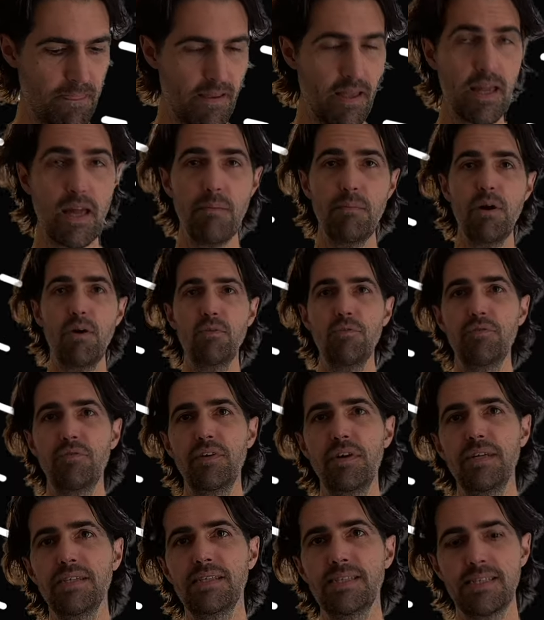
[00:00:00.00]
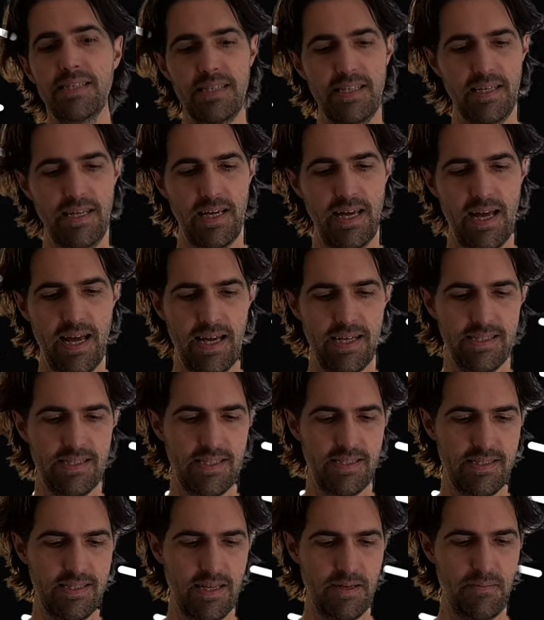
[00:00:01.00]
Comment on fait? C'est assez
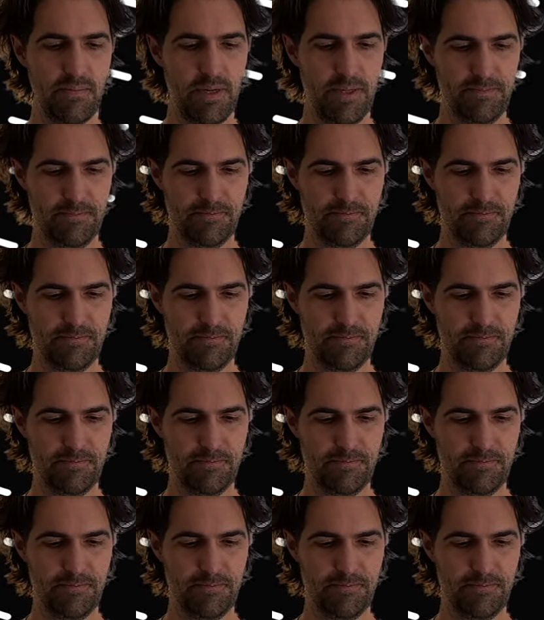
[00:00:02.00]
simple.